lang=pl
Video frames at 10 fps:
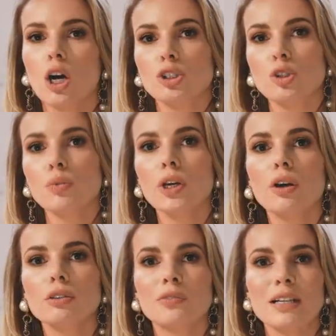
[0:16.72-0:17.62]
Otrzymuję
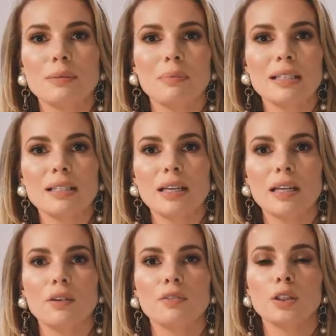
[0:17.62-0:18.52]
od Was
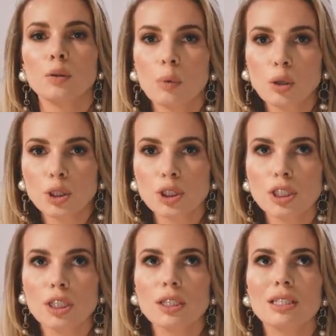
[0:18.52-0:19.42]
masę
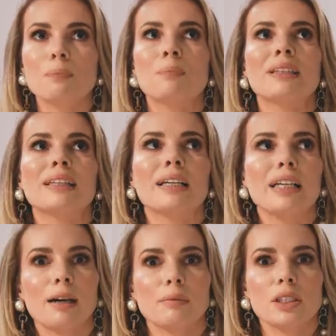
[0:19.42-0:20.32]
wiadomości z
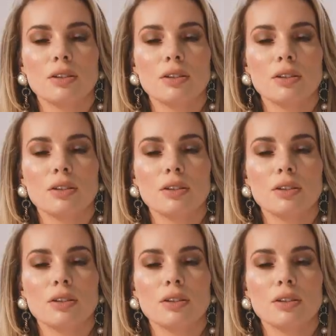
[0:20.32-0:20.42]
pytaniami,